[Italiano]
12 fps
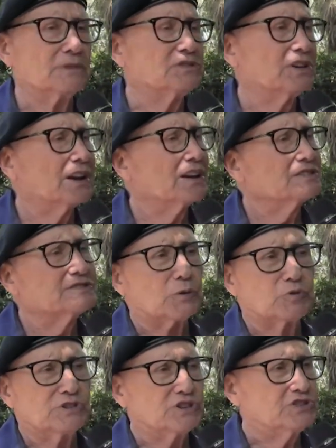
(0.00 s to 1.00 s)
C'era un
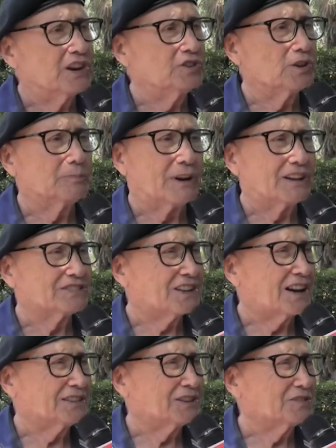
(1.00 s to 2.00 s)
sacco di gente per la
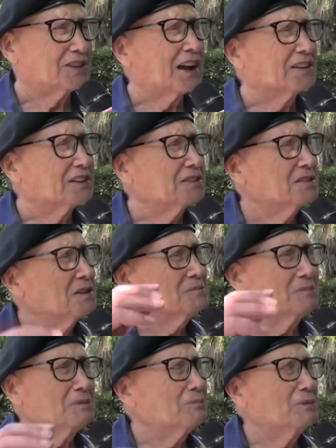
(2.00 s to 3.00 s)
strada, anche
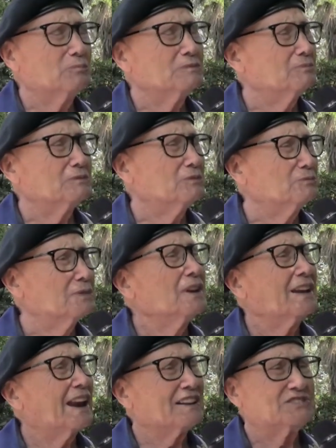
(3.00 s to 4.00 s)

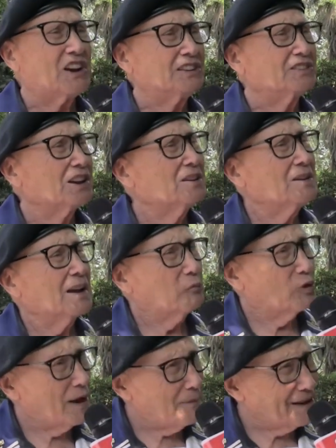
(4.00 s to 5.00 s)
la gente,
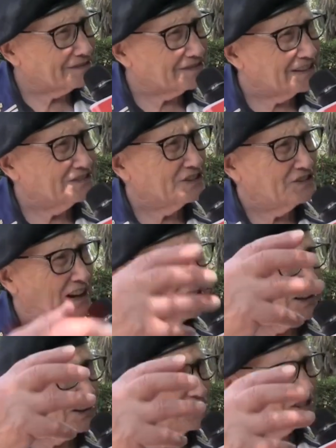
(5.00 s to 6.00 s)
una massa di
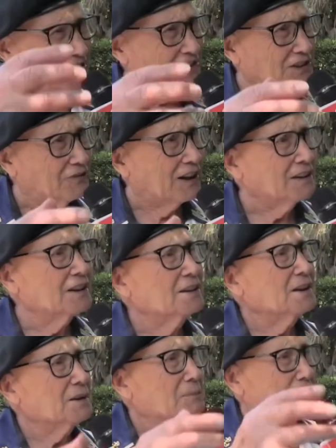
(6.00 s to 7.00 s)
gente che saliva
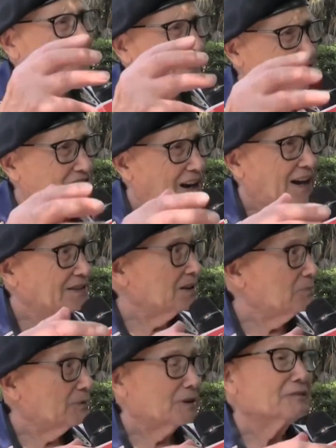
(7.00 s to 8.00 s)
per le
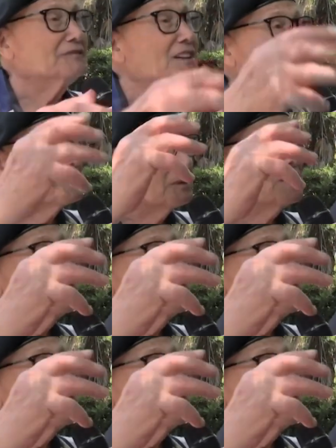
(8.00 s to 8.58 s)
strade, per via,